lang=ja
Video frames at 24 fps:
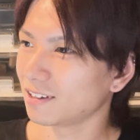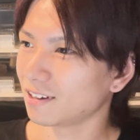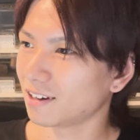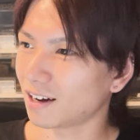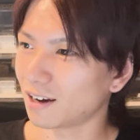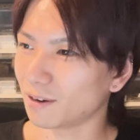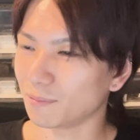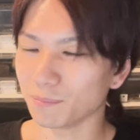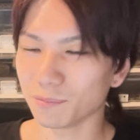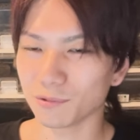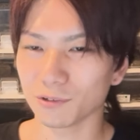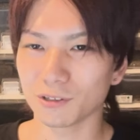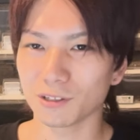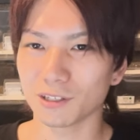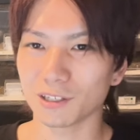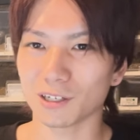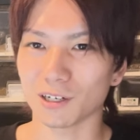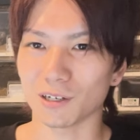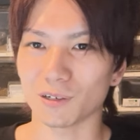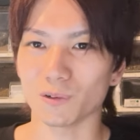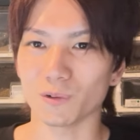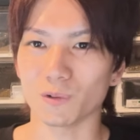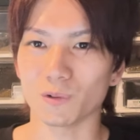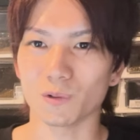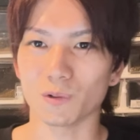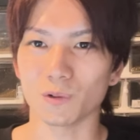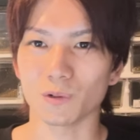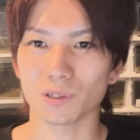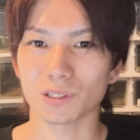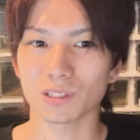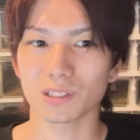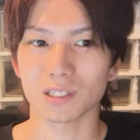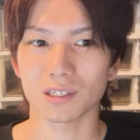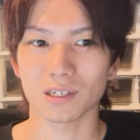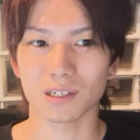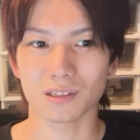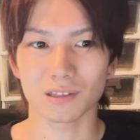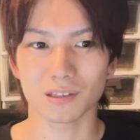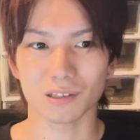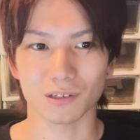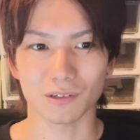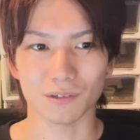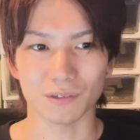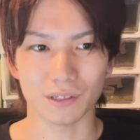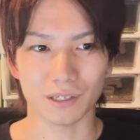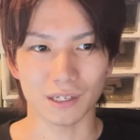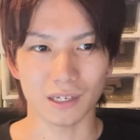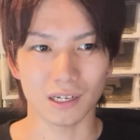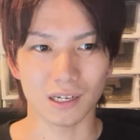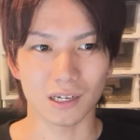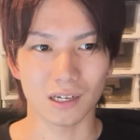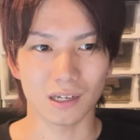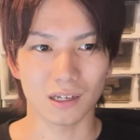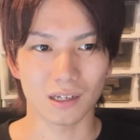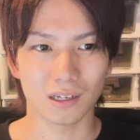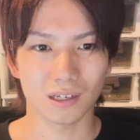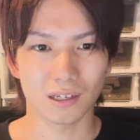半分以下の大きさだったので、